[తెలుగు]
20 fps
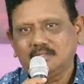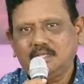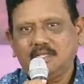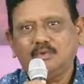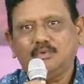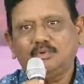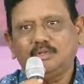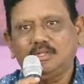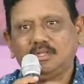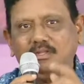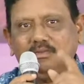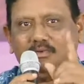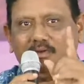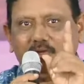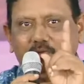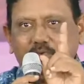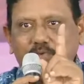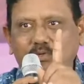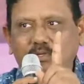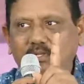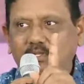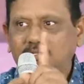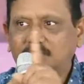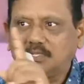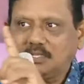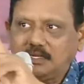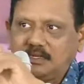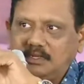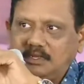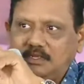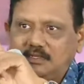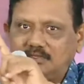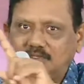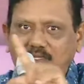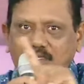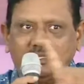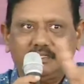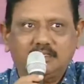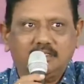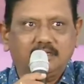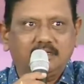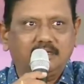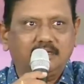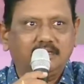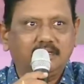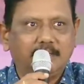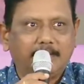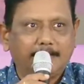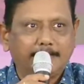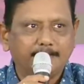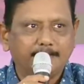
దేవుడు అనేవాడు ఉంటే ఇంత అన్యాయం జరగదండి